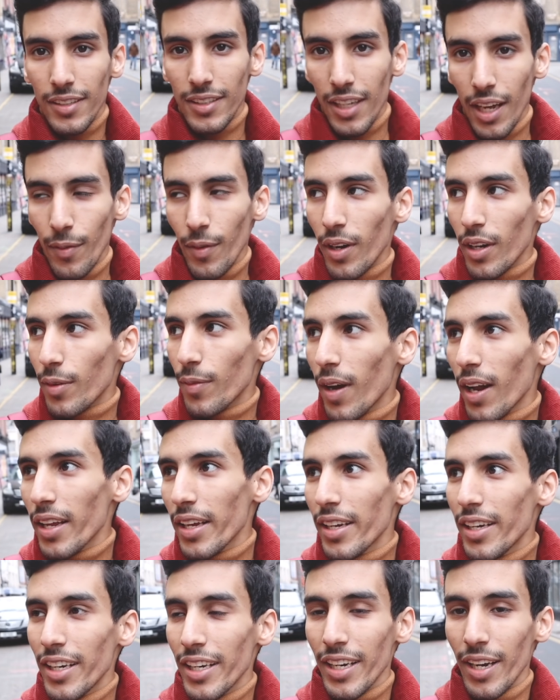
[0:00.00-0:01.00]
السلام عليكم
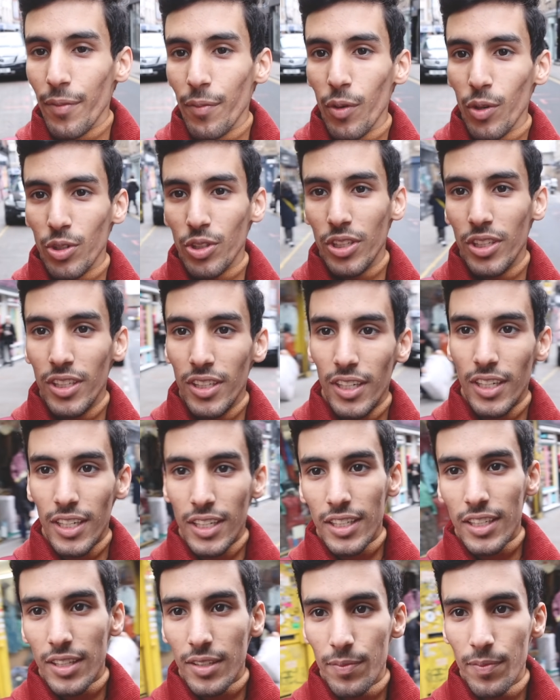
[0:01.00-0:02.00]
حاليا احنا موجودين
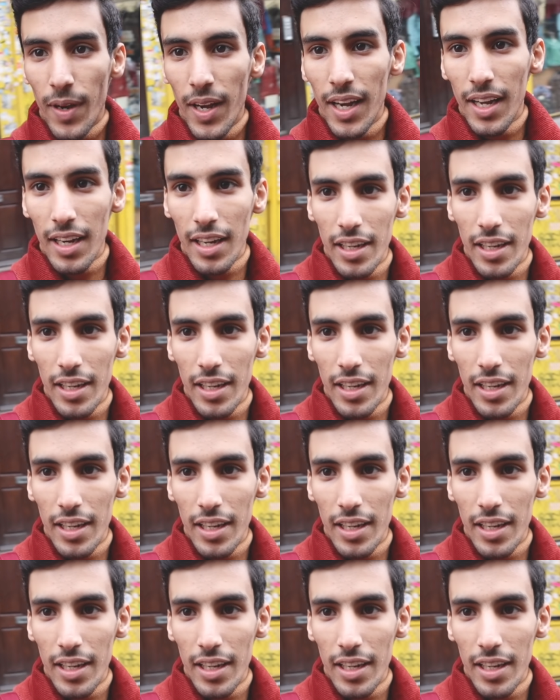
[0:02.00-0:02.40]
عند محل